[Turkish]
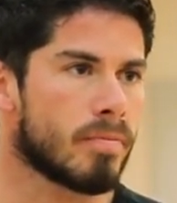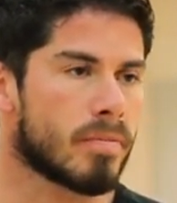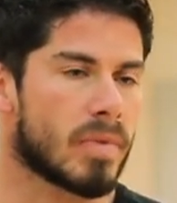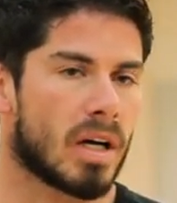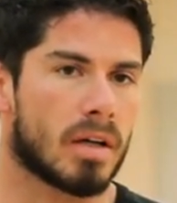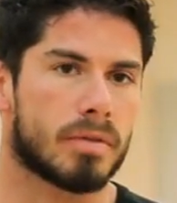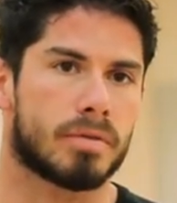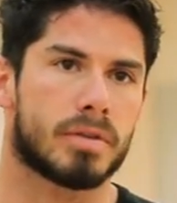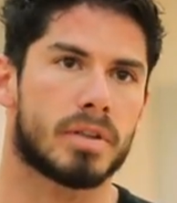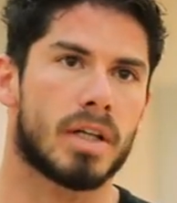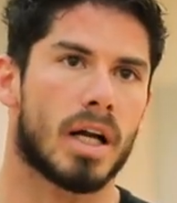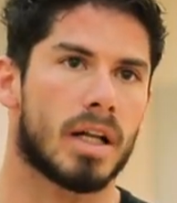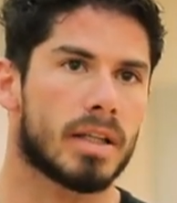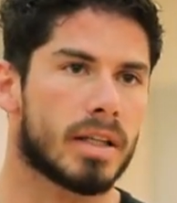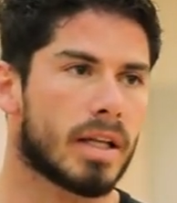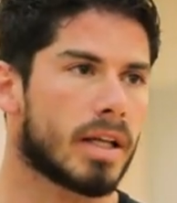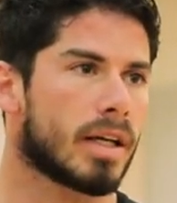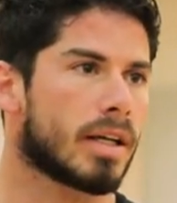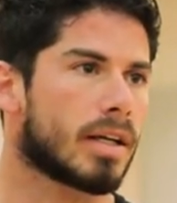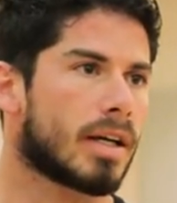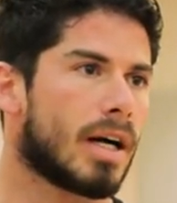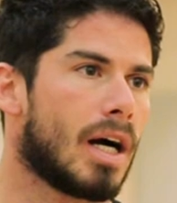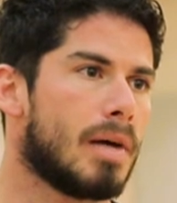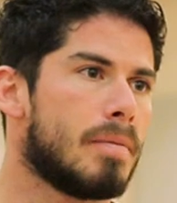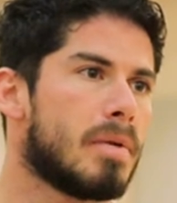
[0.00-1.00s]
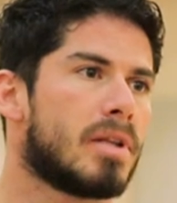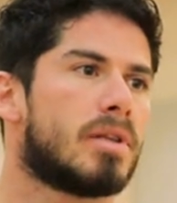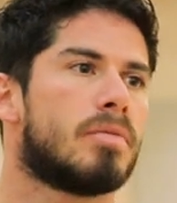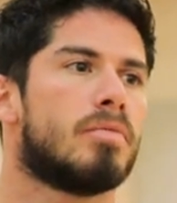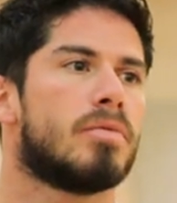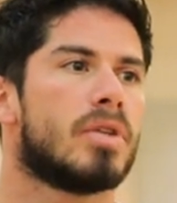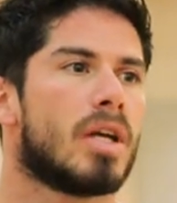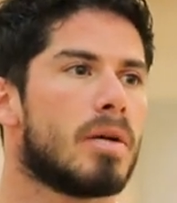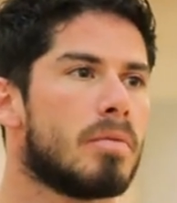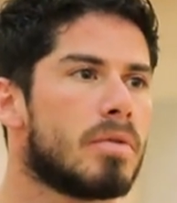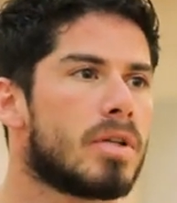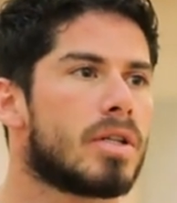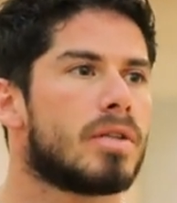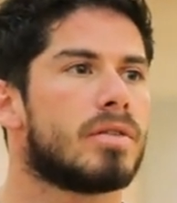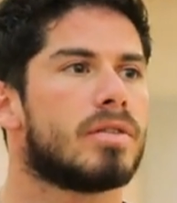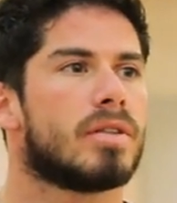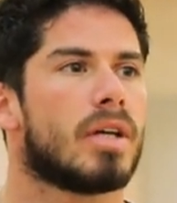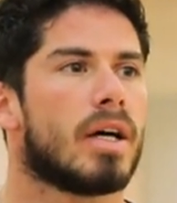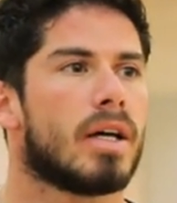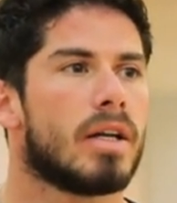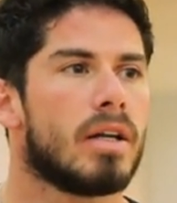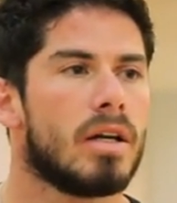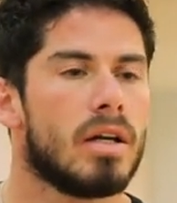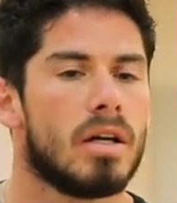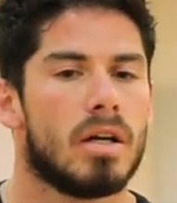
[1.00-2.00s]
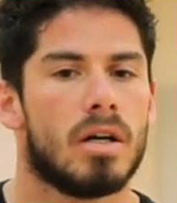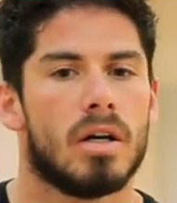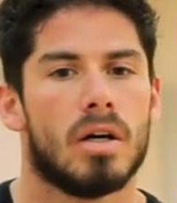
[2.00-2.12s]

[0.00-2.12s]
Yani finalde kaybettim diyebiliriz yani.